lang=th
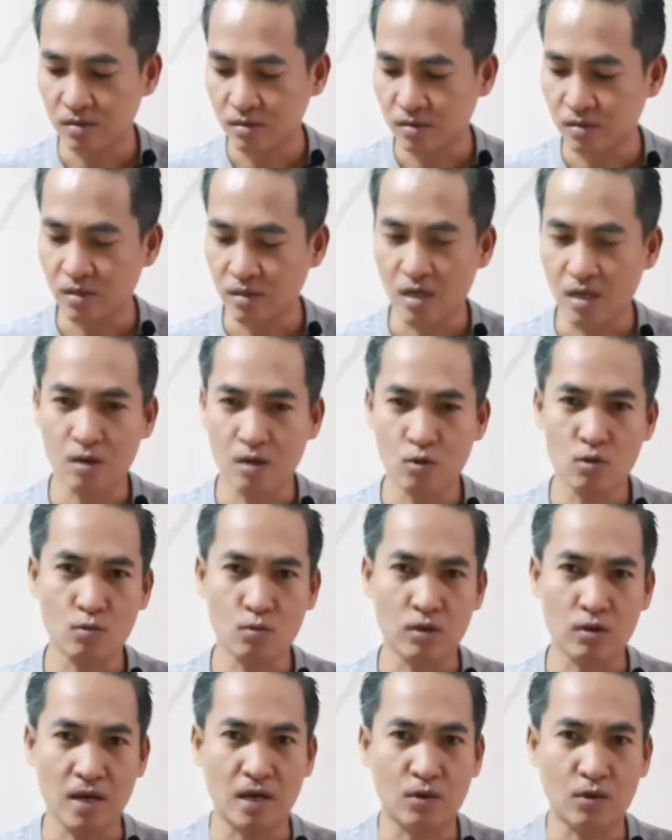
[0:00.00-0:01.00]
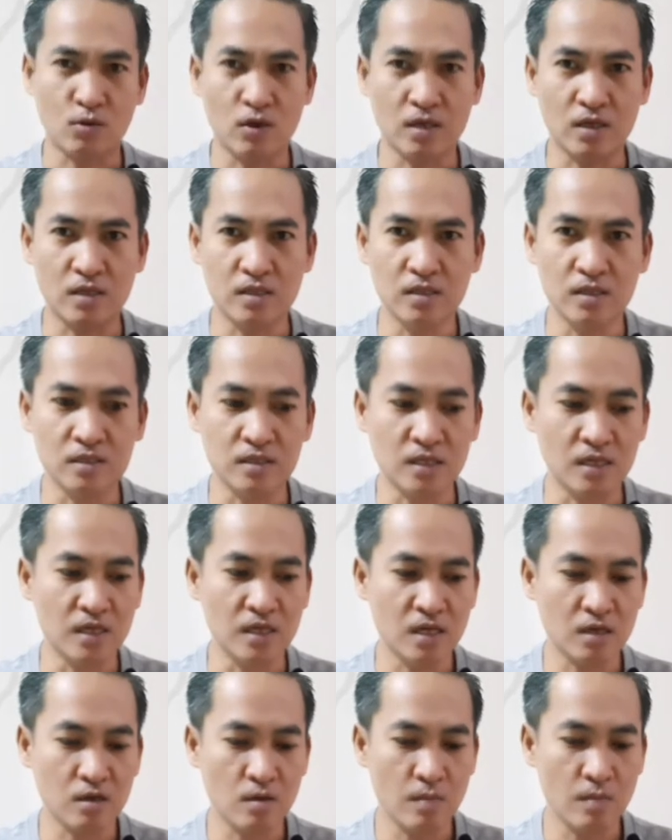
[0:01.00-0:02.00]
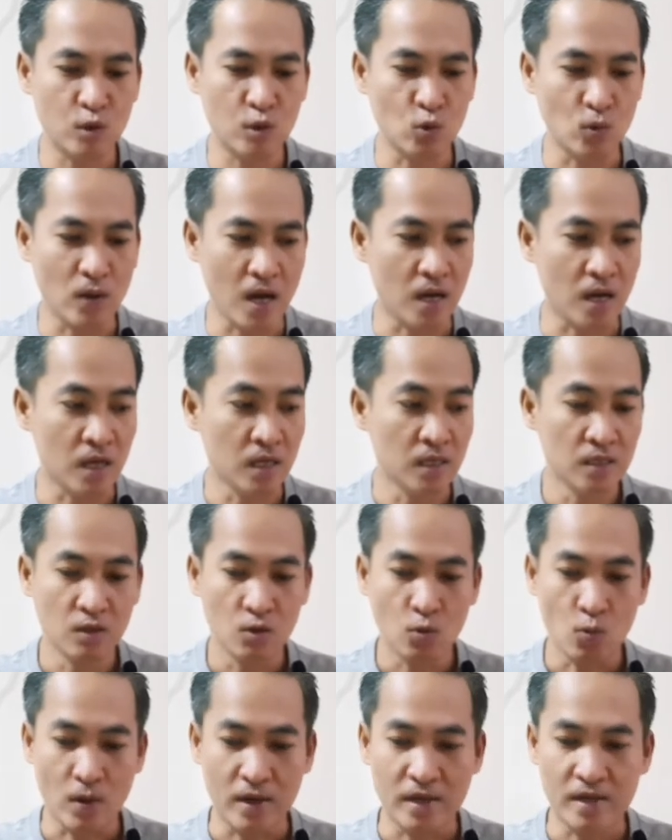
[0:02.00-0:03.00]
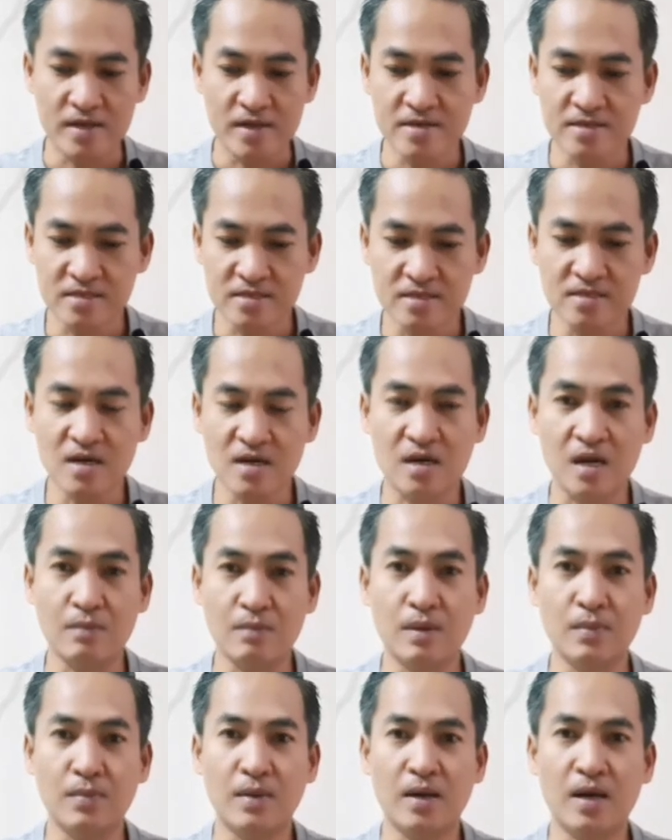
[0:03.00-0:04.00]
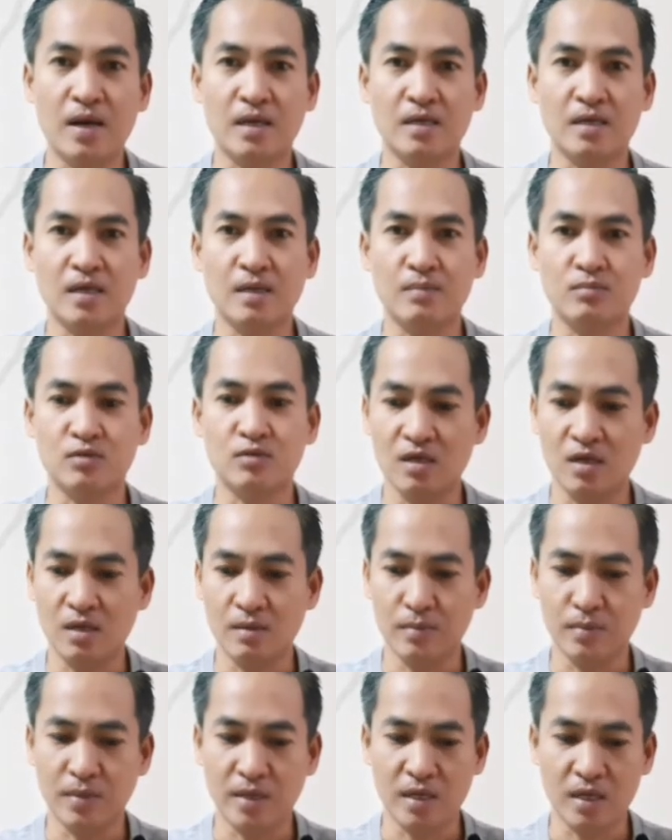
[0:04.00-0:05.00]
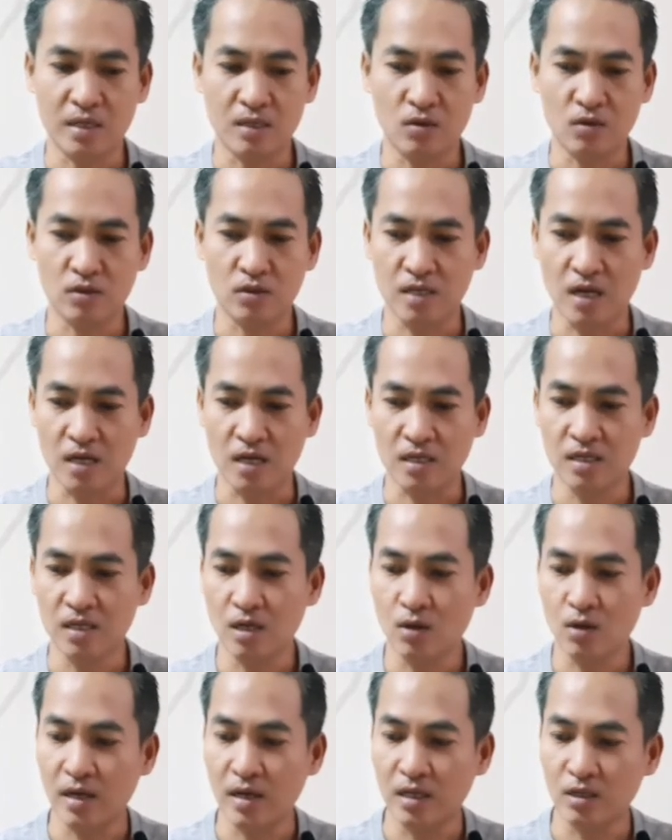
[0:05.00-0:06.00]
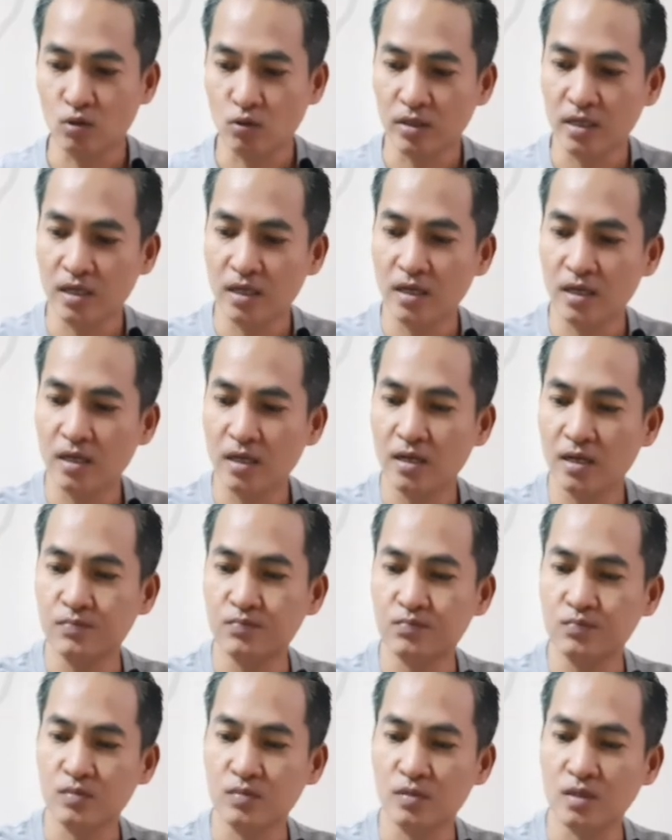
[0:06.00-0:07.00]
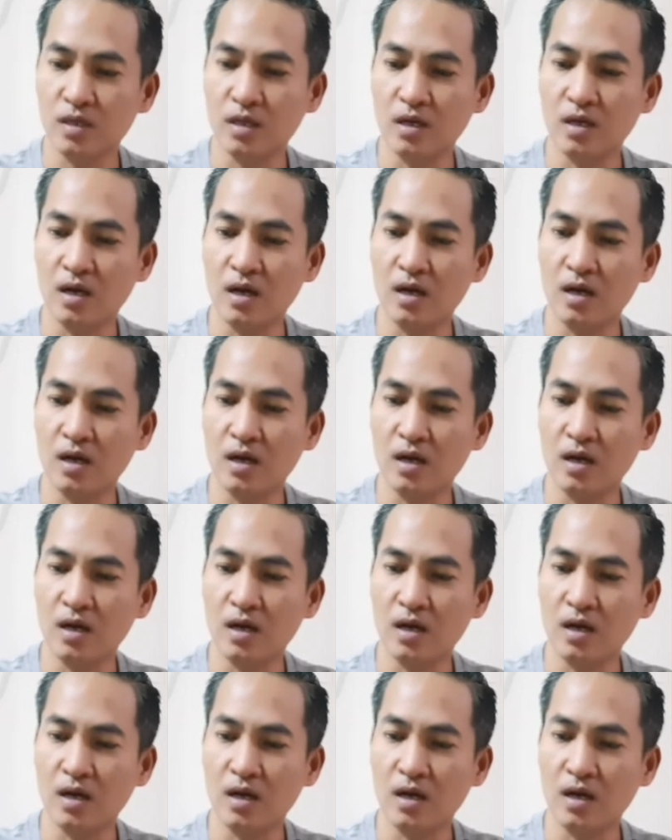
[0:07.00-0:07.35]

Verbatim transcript: ได้เข้าร่วมโครงการคนละครึ่ง ทีนี้ก็มาดูว่าวันนี้ซื้ออะไรมาบ้างนะครับ ซื้ออะไรมาบ้าง นอกจากที่เราเห็นตรงนี้นะฮะ นี่